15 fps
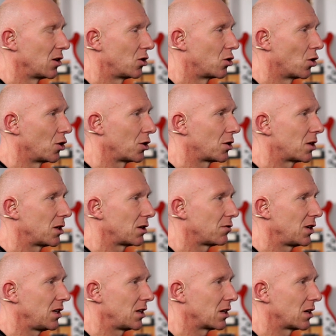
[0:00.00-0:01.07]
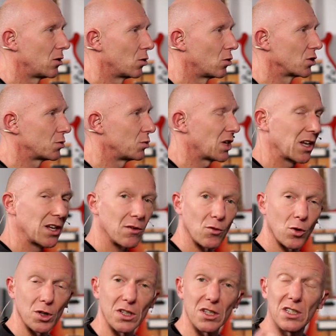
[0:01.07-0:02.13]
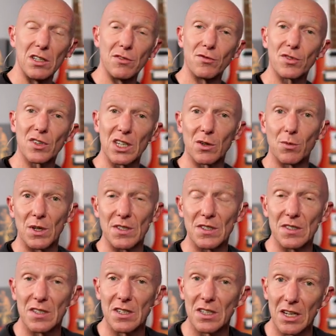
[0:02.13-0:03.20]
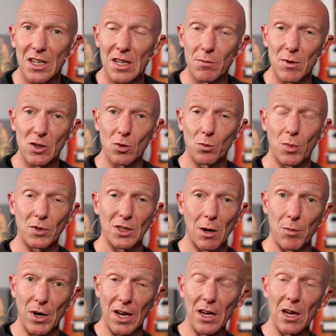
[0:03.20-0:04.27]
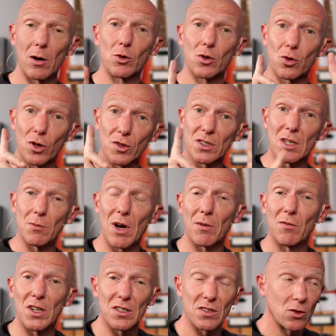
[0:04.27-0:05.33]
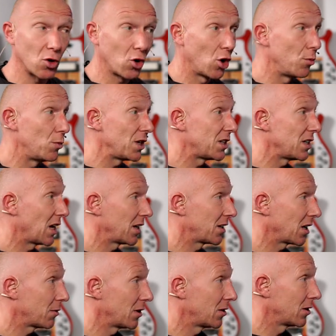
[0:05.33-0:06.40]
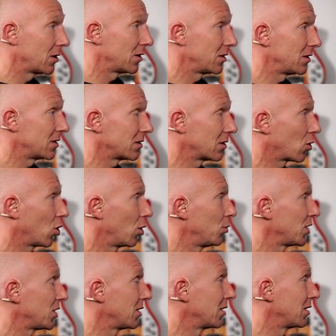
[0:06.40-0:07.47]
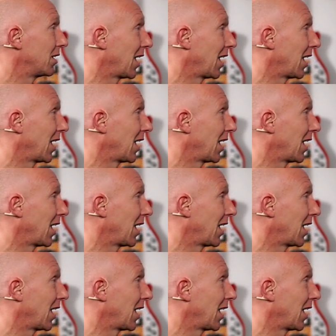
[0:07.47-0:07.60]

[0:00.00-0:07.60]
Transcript: deutlich weniger los. Mit anderen Worten, die tiefen Frequenzen sind dann nicht mehr so dabei. Und trotzdem haben wir diesen räumlichen, Adap äh, diesen räumlichen